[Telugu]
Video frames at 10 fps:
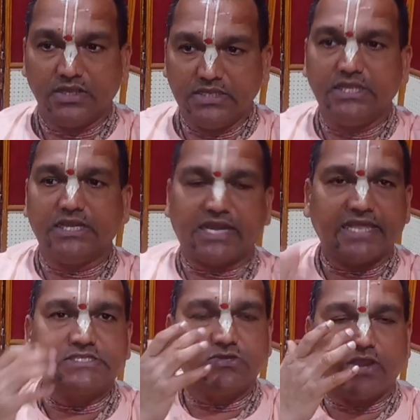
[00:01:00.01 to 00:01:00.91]
ఇది
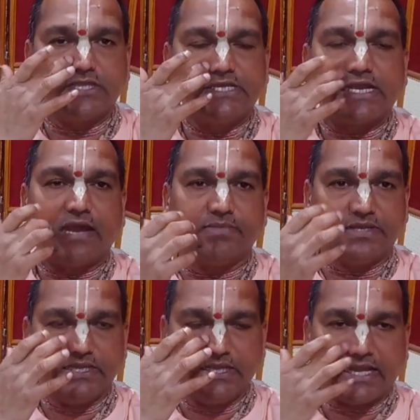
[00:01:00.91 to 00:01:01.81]
క్రైస్తవ రాజ్యం
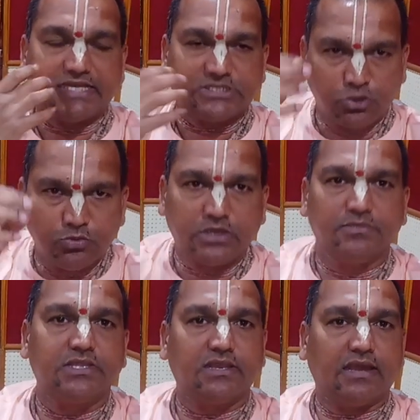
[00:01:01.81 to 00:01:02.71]
కాబట్టి క్రైస్తవ
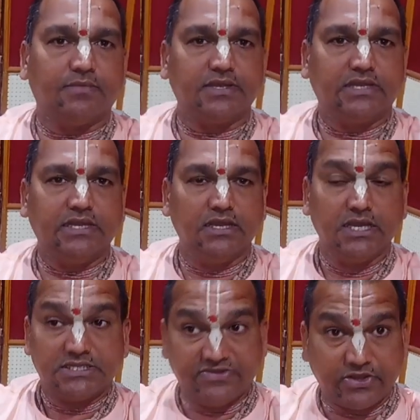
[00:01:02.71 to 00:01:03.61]
ముఖ్యమంత్రి కాబట్టి
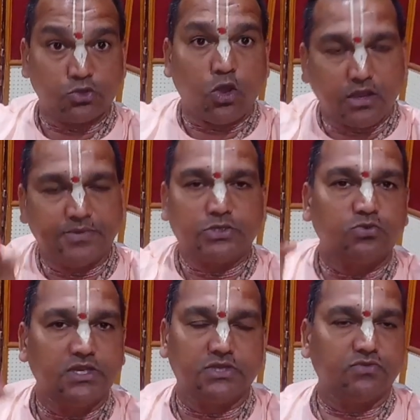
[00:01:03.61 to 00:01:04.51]
చివర తోక
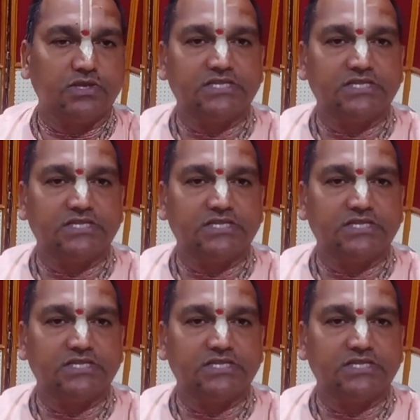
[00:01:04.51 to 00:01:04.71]
పెట్టుకునేటువంటి